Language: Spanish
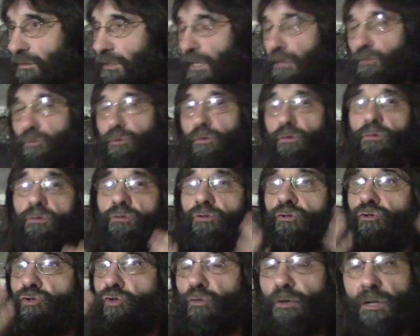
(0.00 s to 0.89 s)
tanto
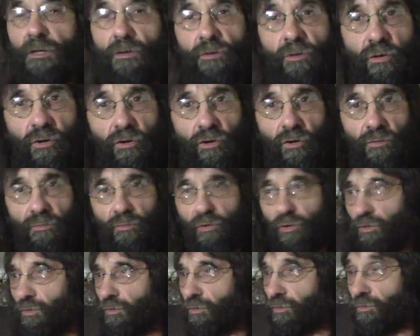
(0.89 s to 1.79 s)
sonidos
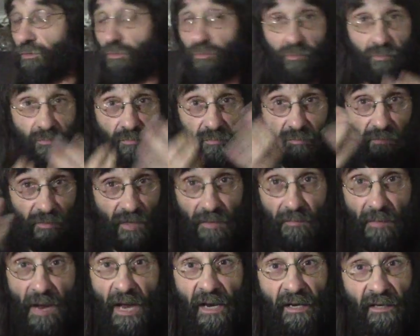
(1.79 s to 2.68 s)
como
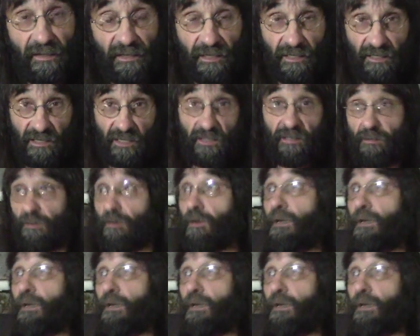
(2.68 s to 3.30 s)
imágenes,